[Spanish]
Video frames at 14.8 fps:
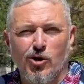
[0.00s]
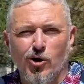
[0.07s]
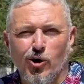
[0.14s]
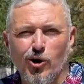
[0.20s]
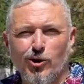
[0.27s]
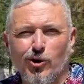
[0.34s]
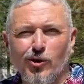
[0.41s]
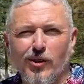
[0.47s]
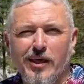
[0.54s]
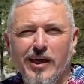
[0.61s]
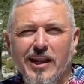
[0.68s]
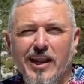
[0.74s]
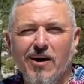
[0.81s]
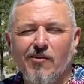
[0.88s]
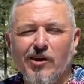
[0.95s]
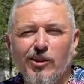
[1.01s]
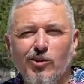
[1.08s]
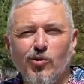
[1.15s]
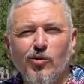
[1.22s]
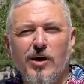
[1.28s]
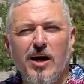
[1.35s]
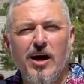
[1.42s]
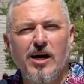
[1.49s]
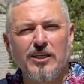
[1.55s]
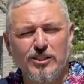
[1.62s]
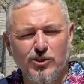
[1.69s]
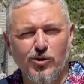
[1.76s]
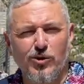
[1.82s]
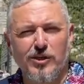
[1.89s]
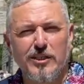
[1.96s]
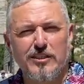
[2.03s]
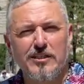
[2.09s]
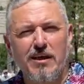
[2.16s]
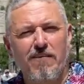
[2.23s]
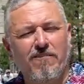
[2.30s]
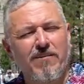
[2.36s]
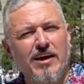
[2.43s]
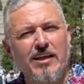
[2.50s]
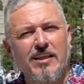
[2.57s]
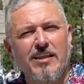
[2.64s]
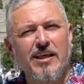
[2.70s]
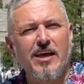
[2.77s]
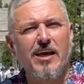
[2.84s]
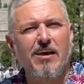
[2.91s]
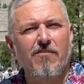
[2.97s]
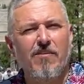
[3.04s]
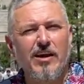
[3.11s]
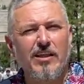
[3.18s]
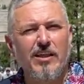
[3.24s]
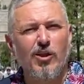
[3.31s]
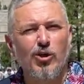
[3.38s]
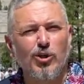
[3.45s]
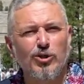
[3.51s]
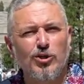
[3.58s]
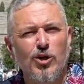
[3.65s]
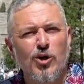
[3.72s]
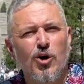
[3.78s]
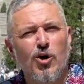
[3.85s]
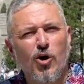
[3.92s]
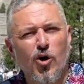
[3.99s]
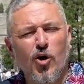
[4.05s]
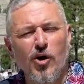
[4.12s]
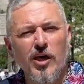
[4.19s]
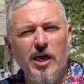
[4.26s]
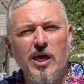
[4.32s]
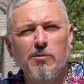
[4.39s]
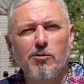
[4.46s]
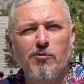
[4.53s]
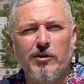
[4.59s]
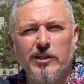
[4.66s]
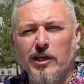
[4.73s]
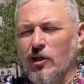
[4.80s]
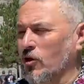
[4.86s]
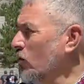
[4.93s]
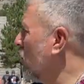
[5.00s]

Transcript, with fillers: Otro día en la aventura Sturgis 2022. Hoy hemos venido